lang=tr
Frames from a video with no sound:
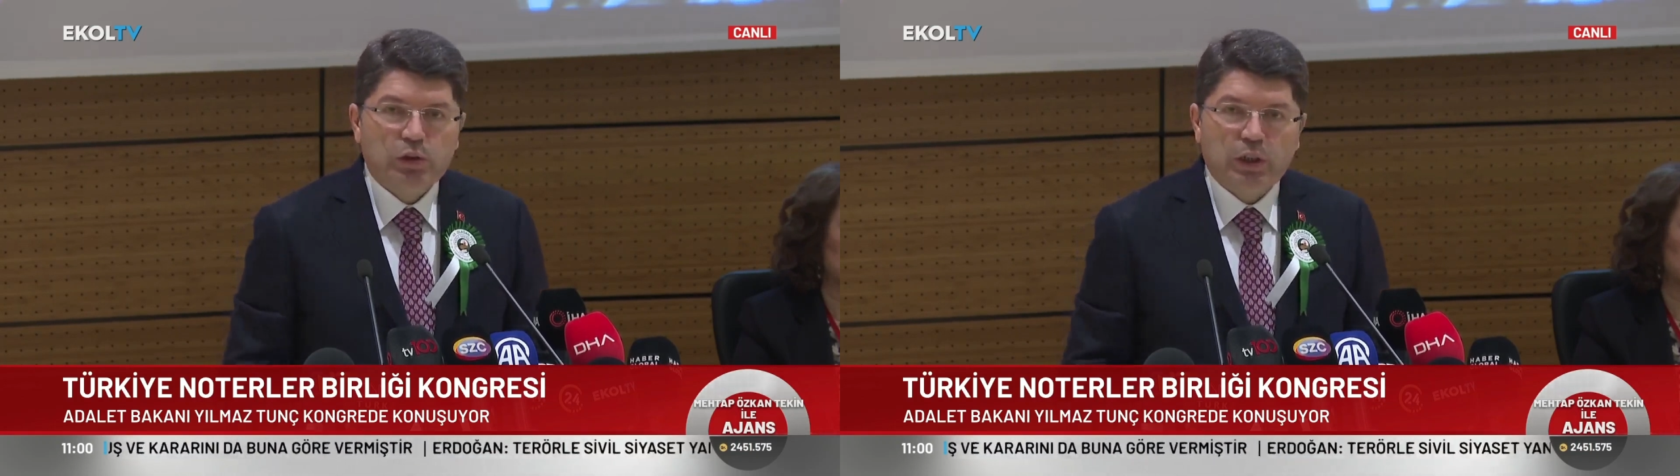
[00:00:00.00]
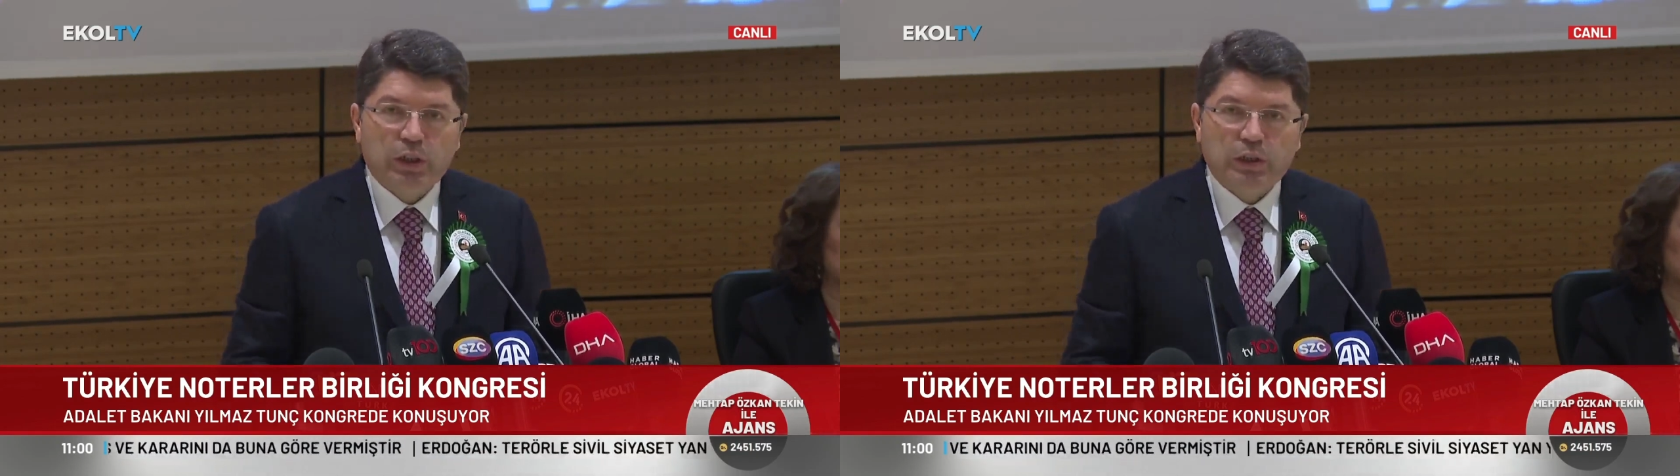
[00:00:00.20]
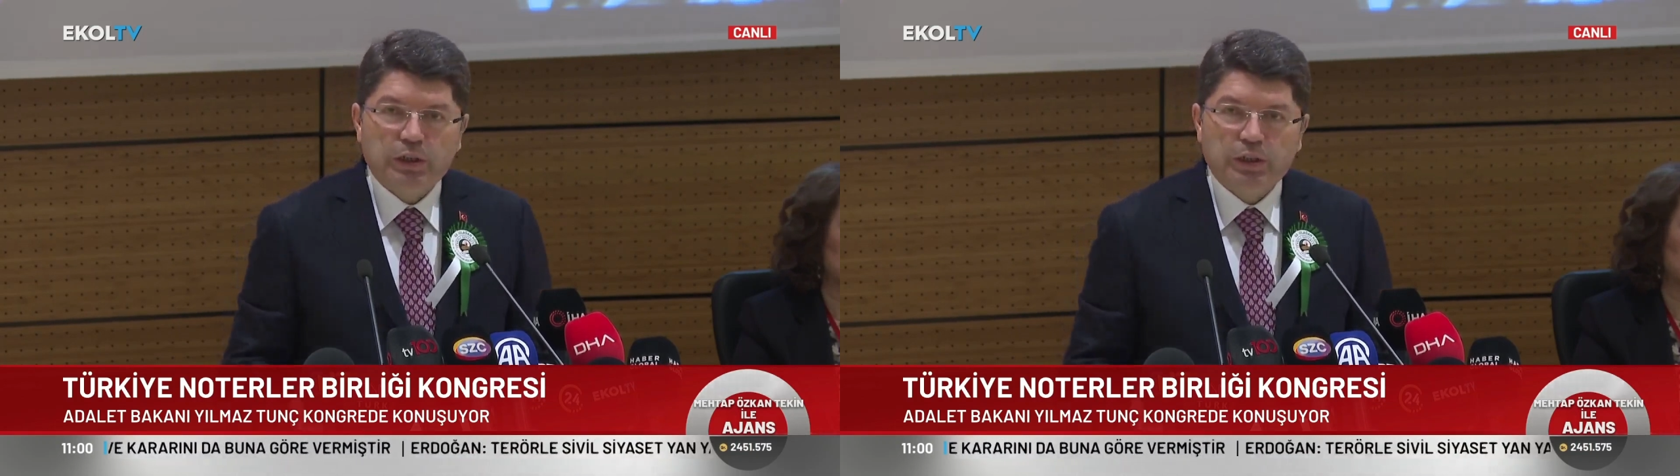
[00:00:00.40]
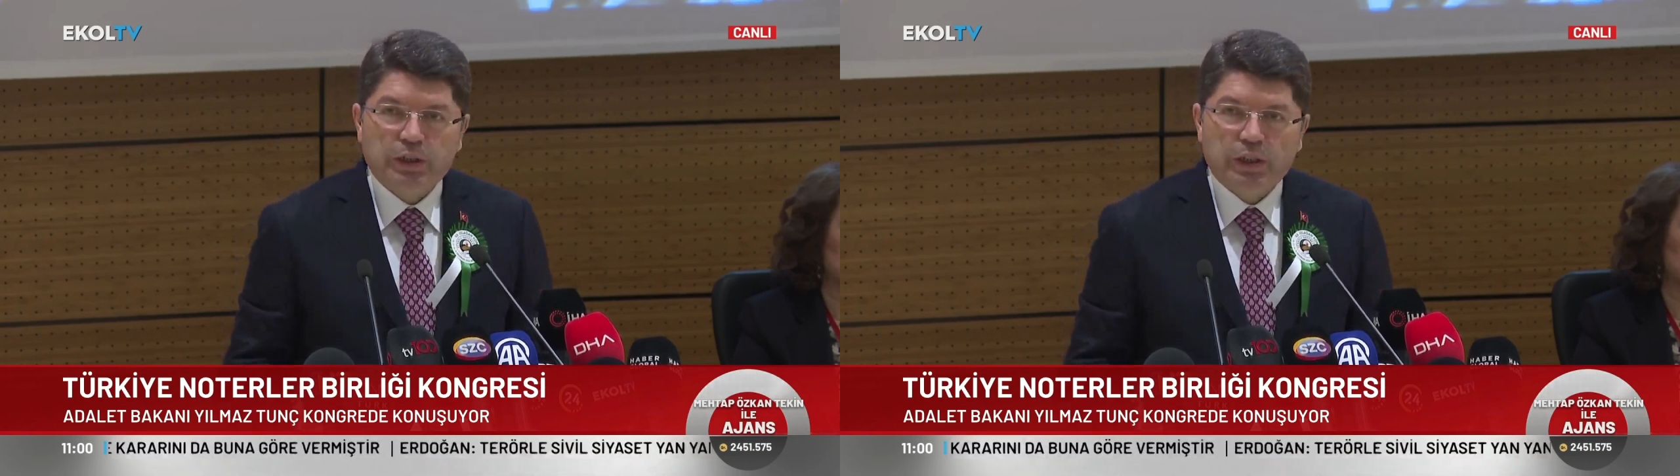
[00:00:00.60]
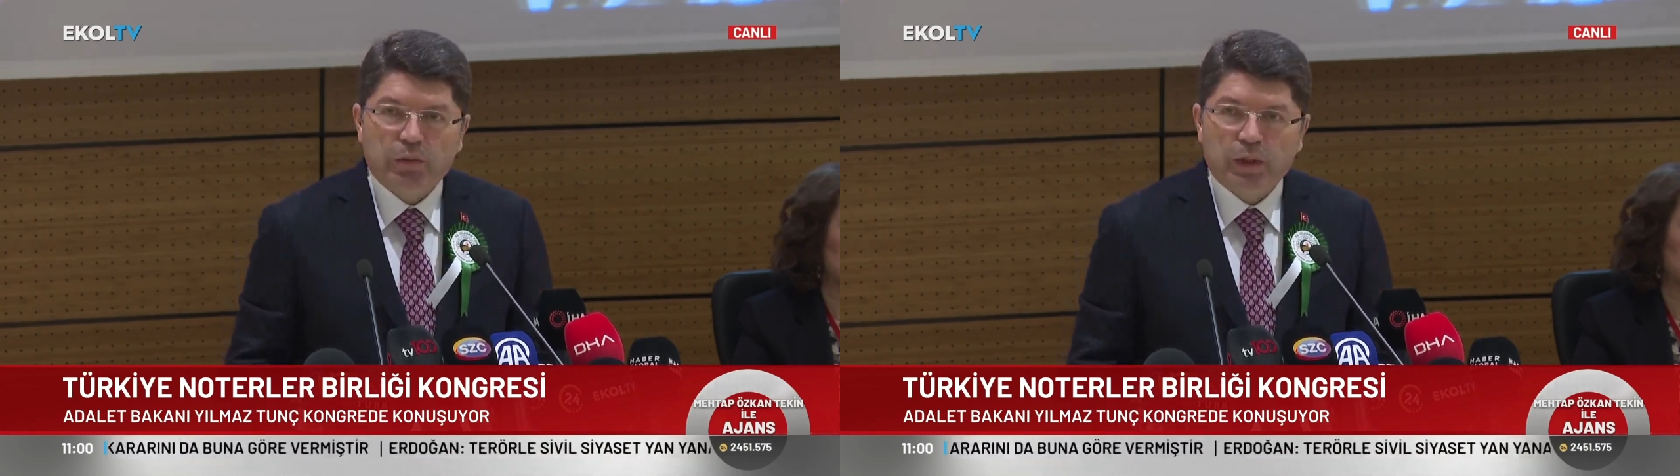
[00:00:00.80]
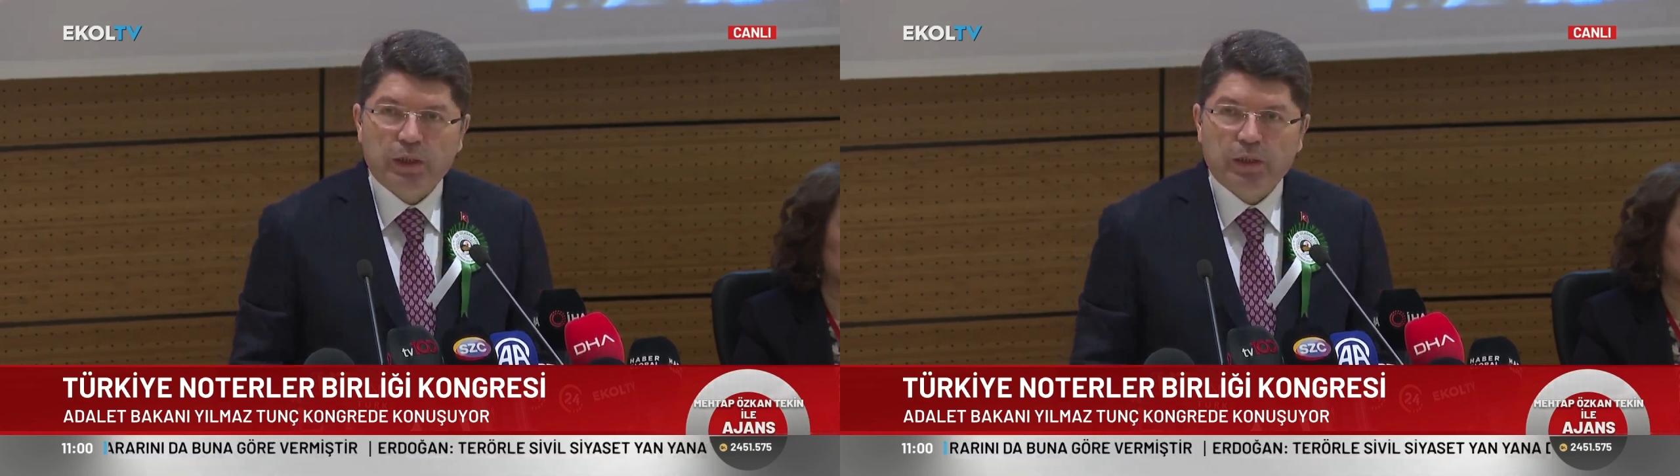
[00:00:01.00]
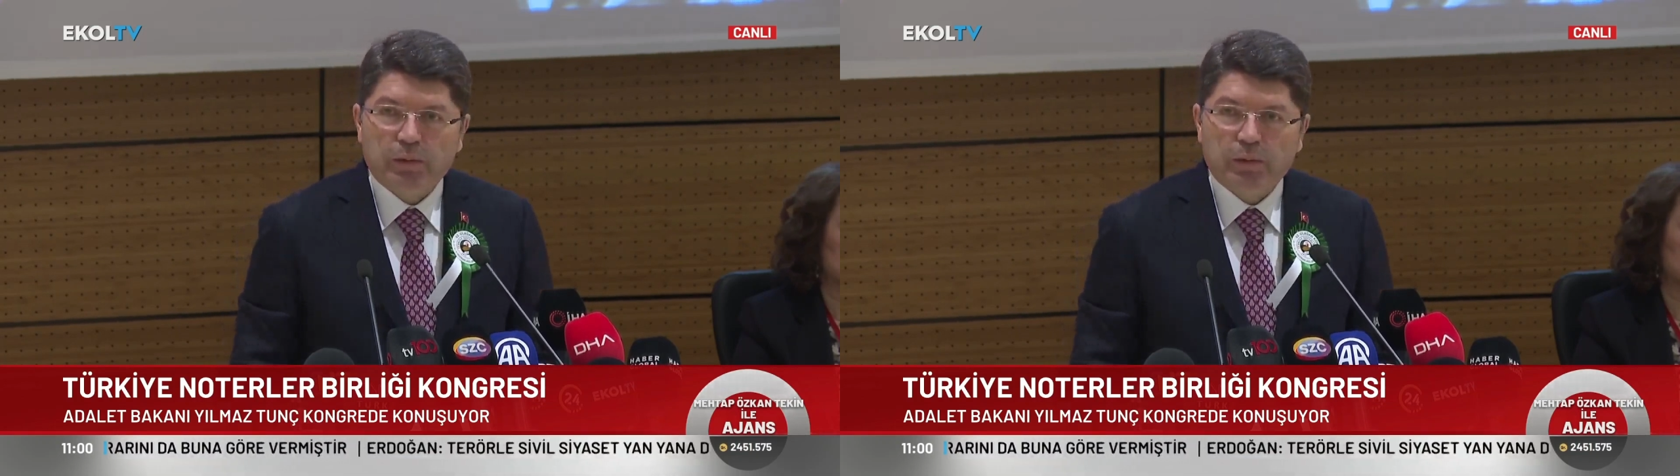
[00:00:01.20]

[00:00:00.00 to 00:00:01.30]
Uluslararası Ceza